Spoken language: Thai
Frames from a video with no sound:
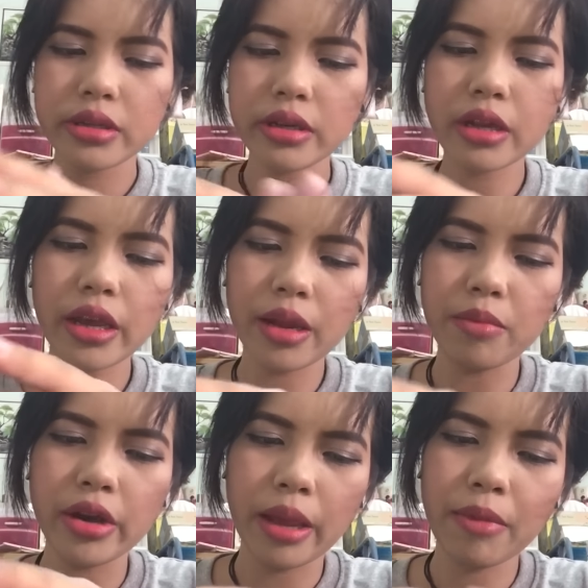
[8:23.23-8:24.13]
ซึ่งถ้าเห็น
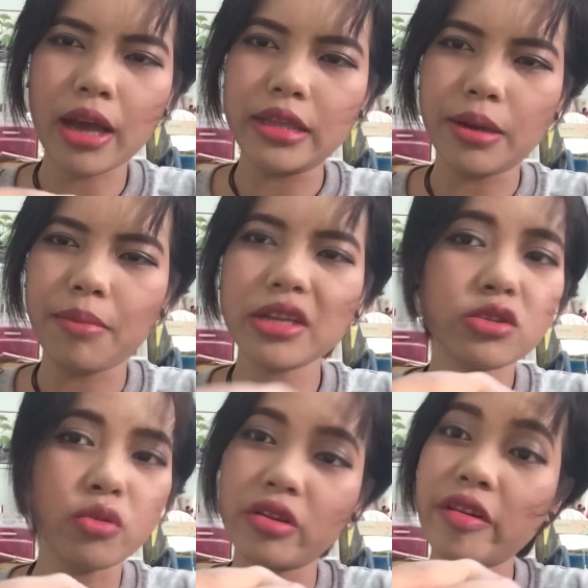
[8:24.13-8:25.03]
มือเอฟอาจจะไม่
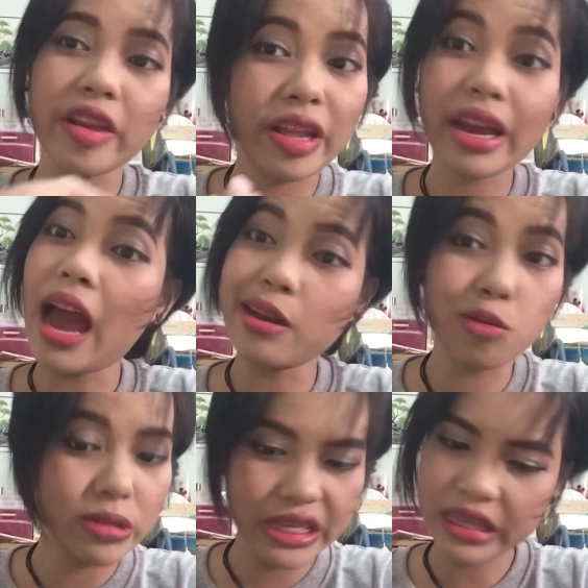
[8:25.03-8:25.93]
สุนทรีในการ
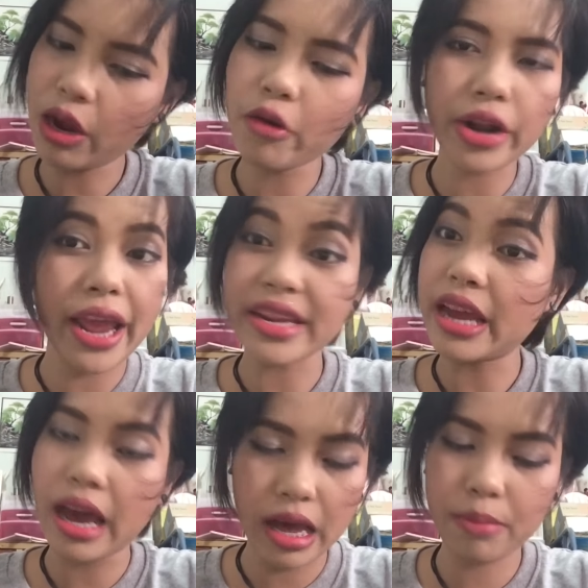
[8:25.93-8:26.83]
ดูสักเท่าไหร่
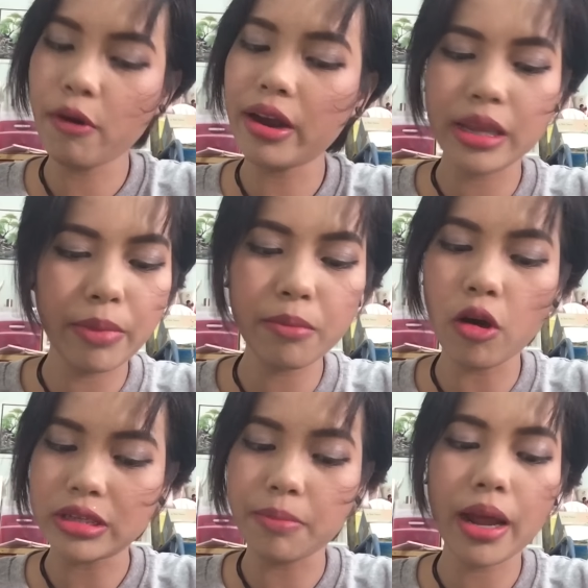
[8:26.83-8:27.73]
นะคะ เพราะอันนี้มันเห
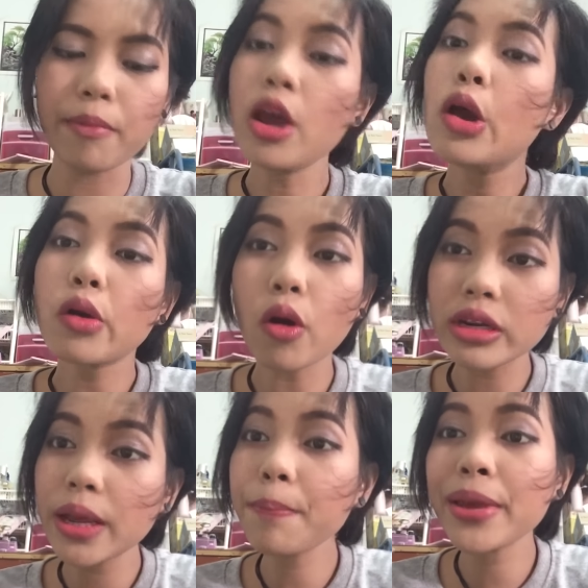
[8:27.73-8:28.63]
มาะสำหรับคน
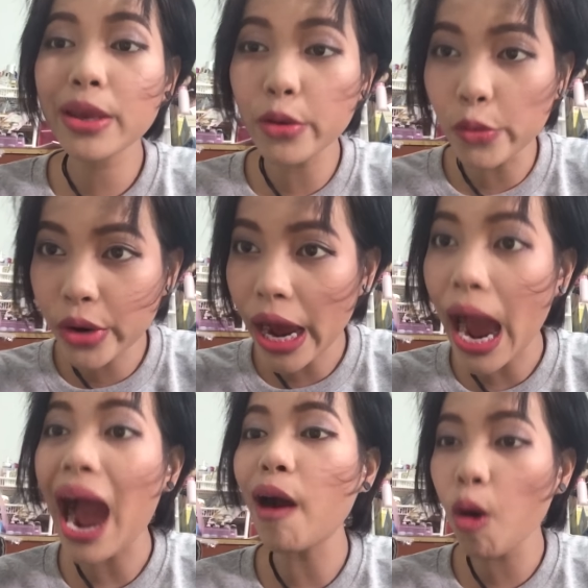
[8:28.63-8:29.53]
ที่ผิว
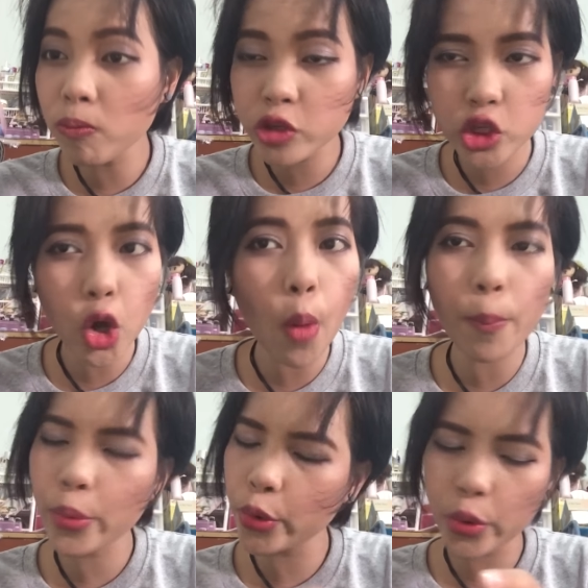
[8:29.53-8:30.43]
ขาวอมชม
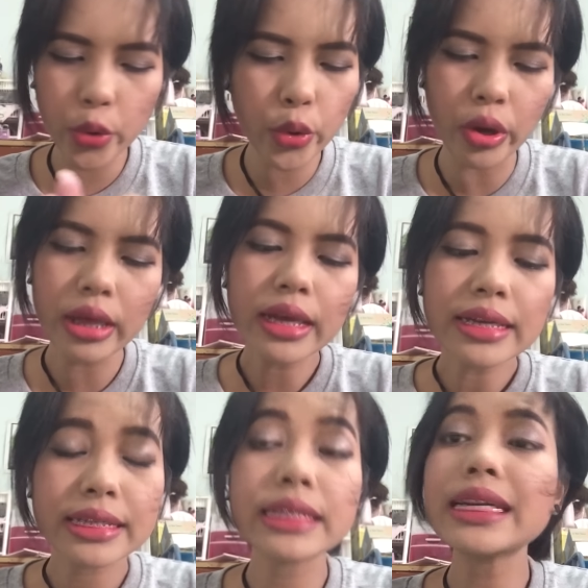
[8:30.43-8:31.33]
พู
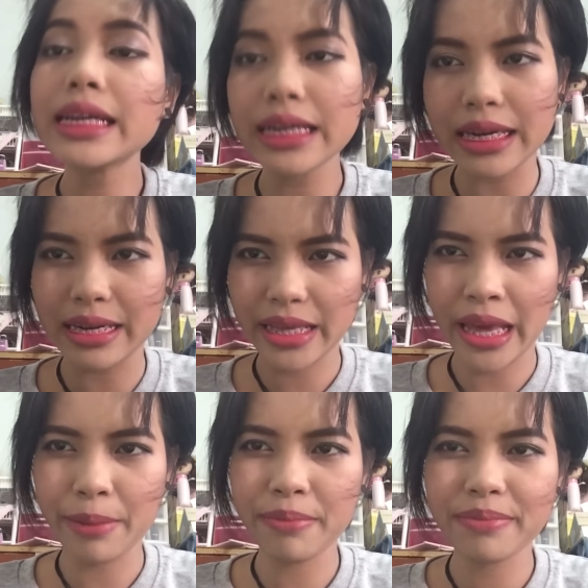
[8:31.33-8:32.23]
ซึ่ง
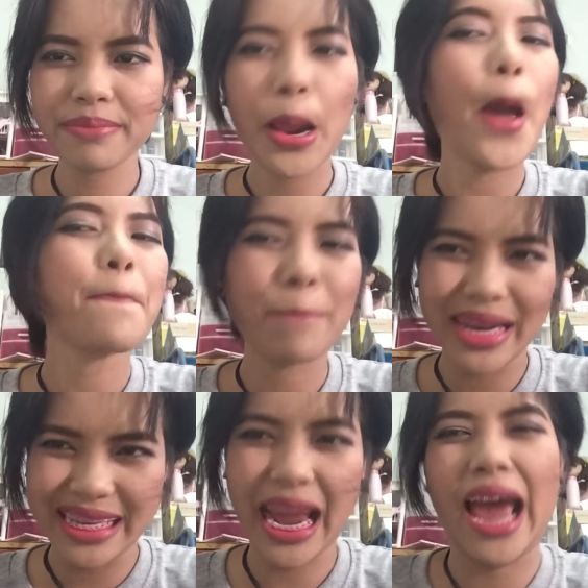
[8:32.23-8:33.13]
เอฟ
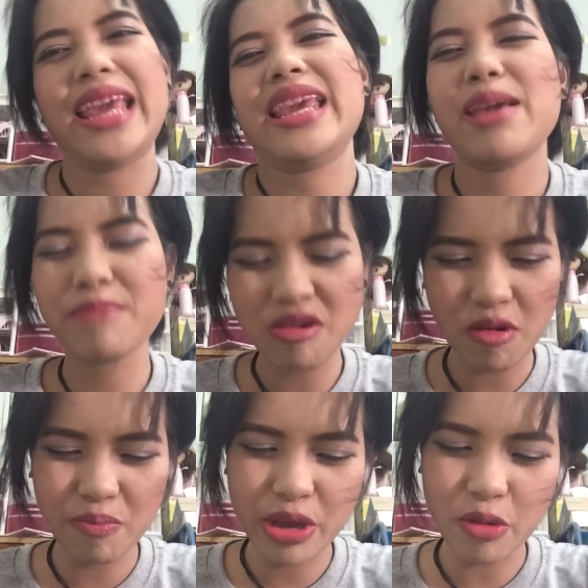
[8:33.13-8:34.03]
ไม่ใช่ เอฟเป็นค
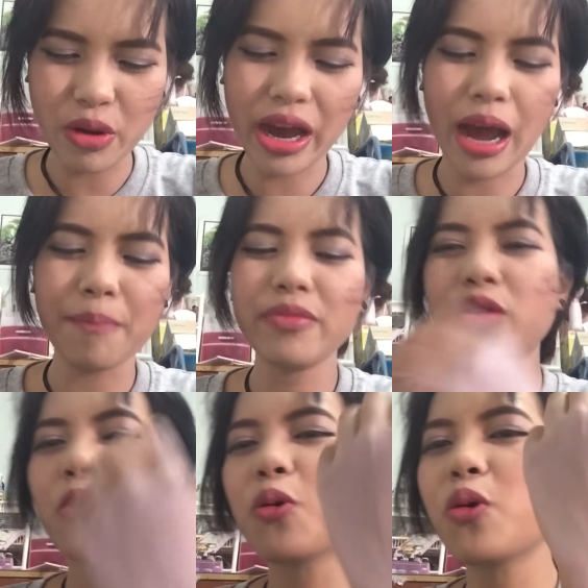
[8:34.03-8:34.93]
นผิว
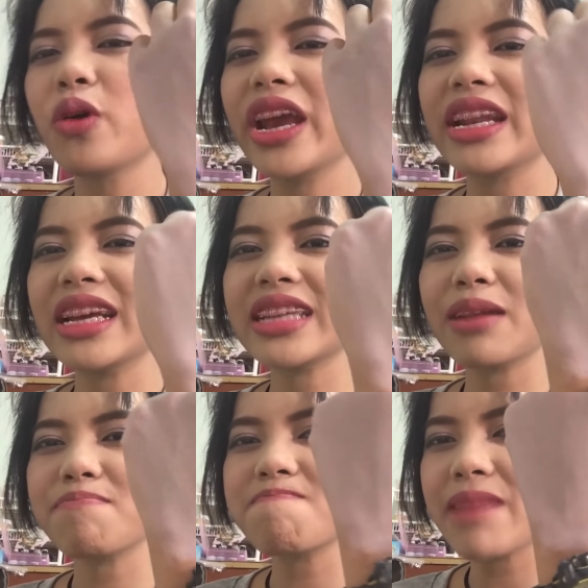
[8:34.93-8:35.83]
ค้ำดูเห็นได้ชั
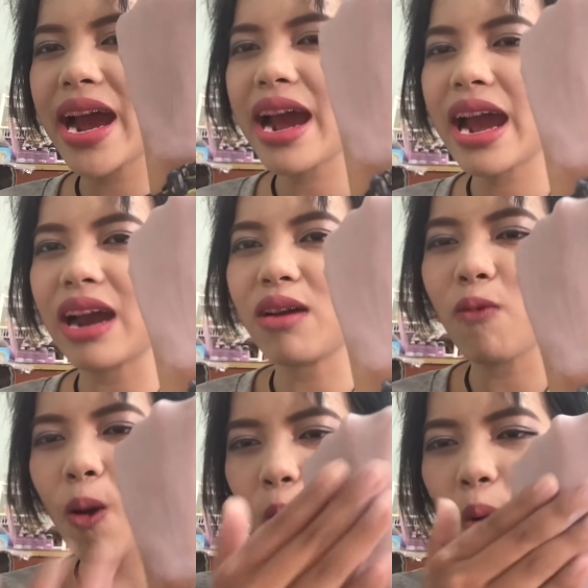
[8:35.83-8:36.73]
ดมาก
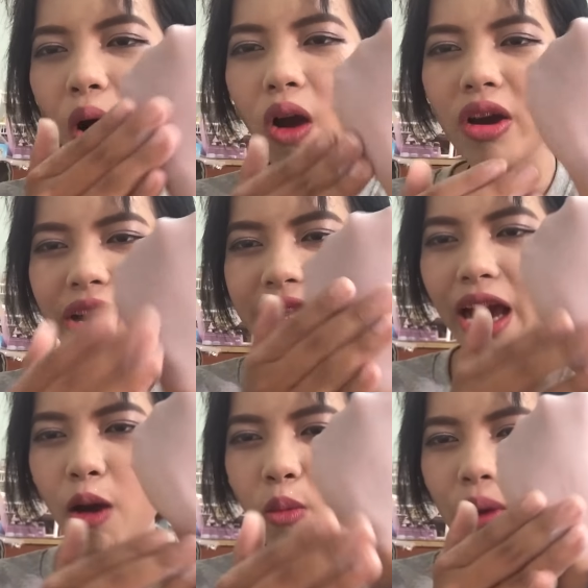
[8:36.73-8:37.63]
ว่าวอกและ
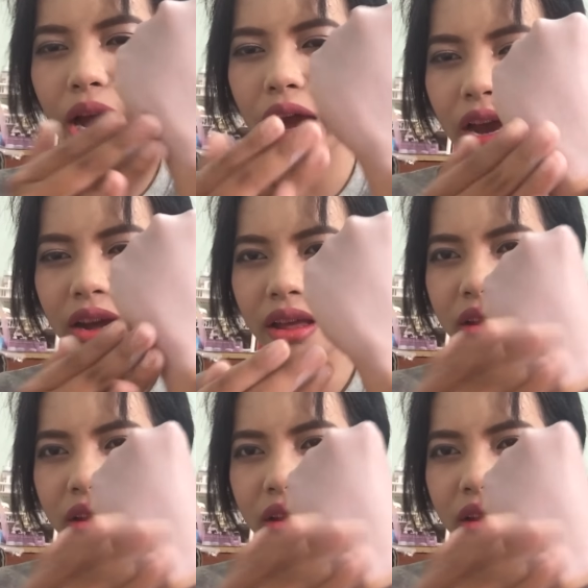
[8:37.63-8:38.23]
เทามาก